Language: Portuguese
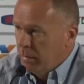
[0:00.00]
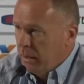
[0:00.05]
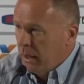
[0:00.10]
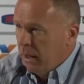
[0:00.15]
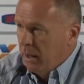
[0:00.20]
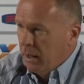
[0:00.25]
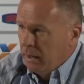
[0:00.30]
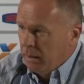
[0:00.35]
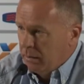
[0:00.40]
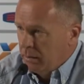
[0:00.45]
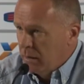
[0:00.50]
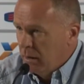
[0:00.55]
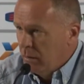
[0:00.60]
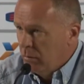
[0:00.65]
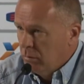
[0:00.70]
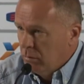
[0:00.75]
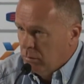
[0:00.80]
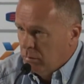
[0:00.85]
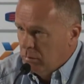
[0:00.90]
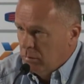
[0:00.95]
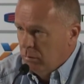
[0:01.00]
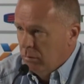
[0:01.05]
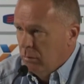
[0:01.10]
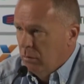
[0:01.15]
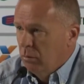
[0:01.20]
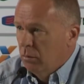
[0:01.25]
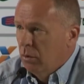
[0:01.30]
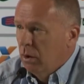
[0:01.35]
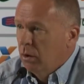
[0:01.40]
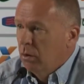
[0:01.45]
para a relação
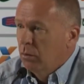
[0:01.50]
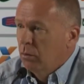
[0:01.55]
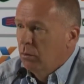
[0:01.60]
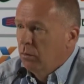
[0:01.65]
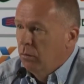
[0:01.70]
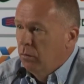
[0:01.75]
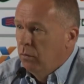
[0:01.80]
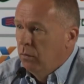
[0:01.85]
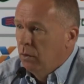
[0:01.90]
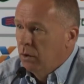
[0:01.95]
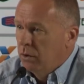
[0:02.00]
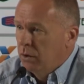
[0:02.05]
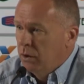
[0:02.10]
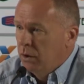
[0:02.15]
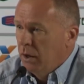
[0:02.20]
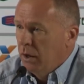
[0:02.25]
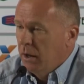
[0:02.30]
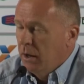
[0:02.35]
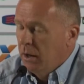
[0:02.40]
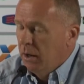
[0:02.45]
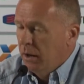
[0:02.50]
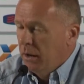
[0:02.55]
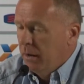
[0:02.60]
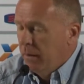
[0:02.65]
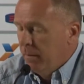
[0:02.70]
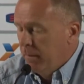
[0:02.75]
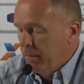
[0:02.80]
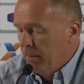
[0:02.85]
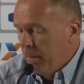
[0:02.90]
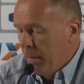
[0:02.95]
quando você
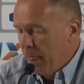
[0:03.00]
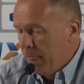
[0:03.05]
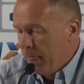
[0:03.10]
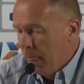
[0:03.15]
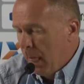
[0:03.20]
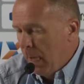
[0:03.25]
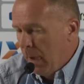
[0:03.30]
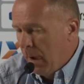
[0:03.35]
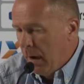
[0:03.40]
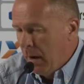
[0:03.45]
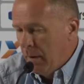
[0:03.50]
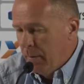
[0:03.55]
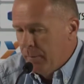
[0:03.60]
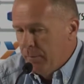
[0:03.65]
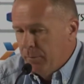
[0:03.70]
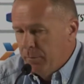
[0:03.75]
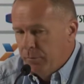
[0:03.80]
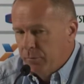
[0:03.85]
ah,